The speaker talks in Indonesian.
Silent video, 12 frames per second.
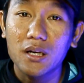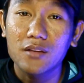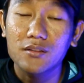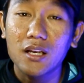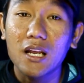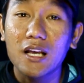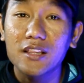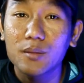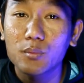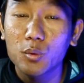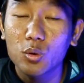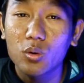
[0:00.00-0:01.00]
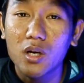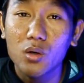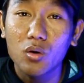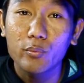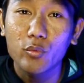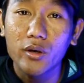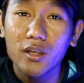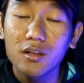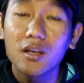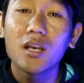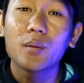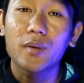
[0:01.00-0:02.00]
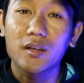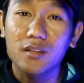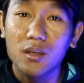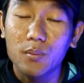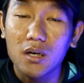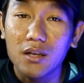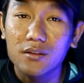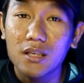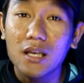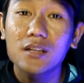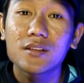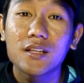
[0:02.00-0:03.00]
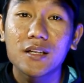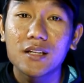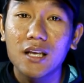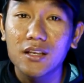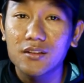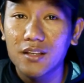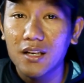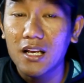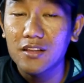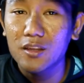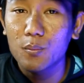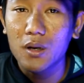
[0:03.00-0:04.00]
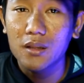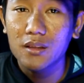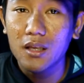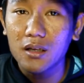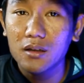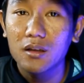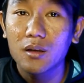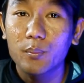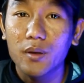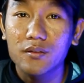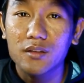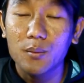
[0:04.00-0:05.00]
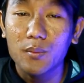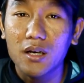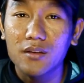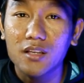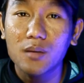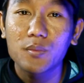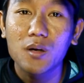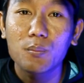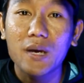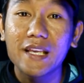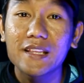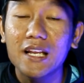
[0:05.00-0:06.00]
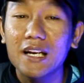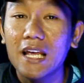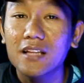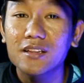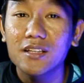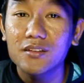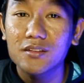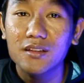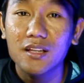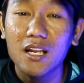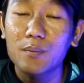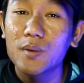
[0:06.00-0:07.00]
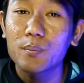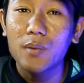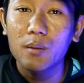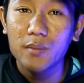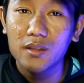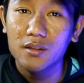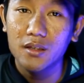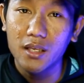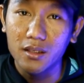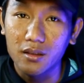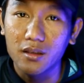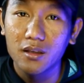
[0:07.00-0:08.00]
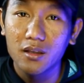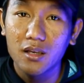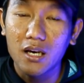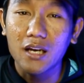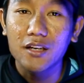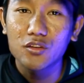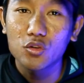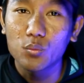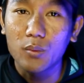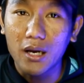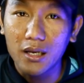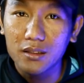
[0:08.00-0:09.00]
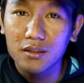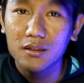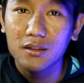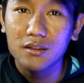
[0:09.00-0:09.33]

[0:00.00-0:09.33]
Makassar hanya membutuhkan dua poin, PSM Makassar jeda istirahatnya banyak, PSM Makassar bermainnya nanti setelah FIFA Match Day, hari Jumat.